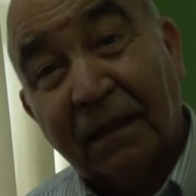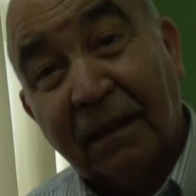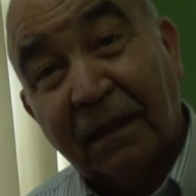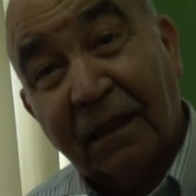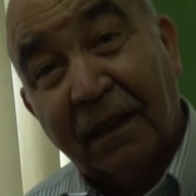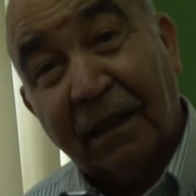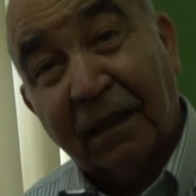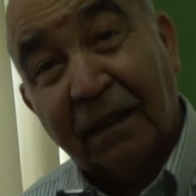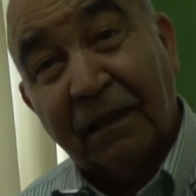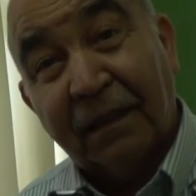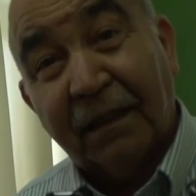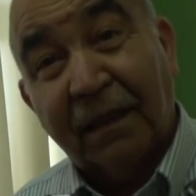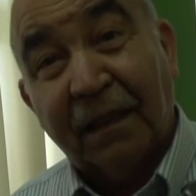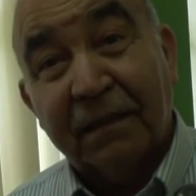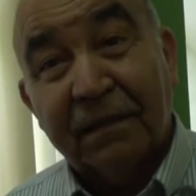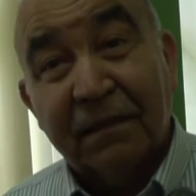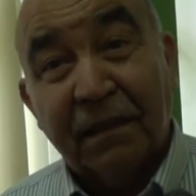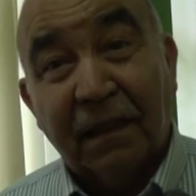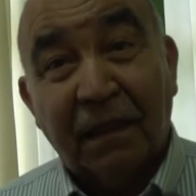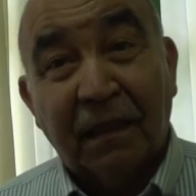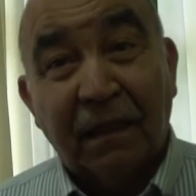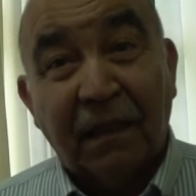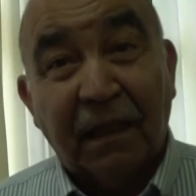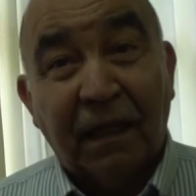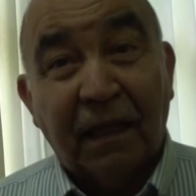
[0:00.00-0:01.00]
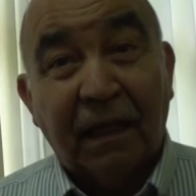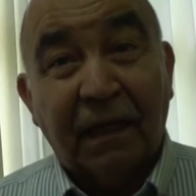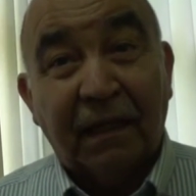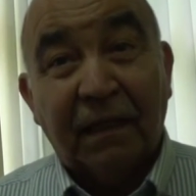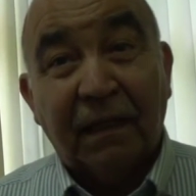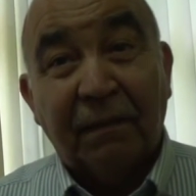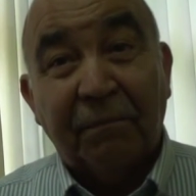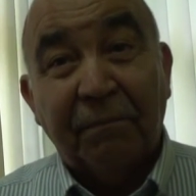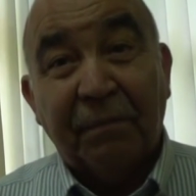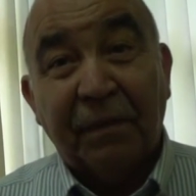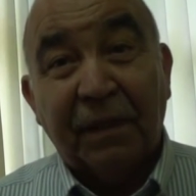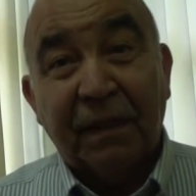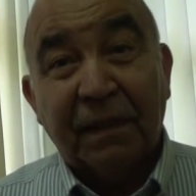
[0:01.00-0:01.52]
a, quién se le da, a
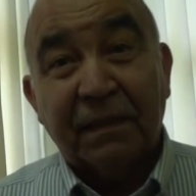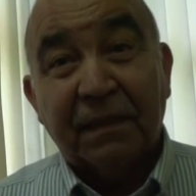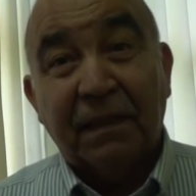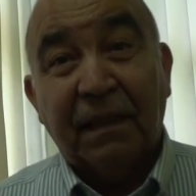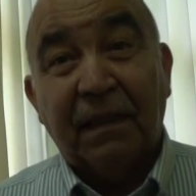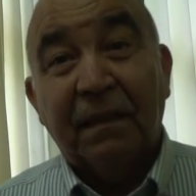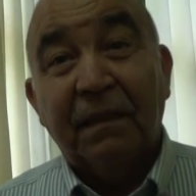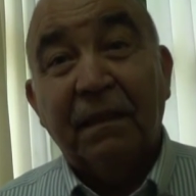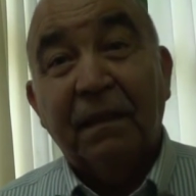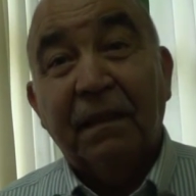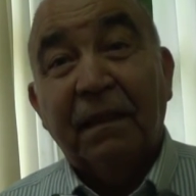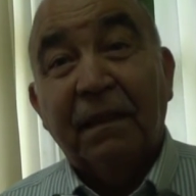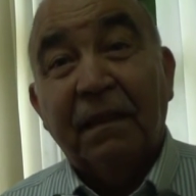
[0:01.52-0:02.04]
qué empresa,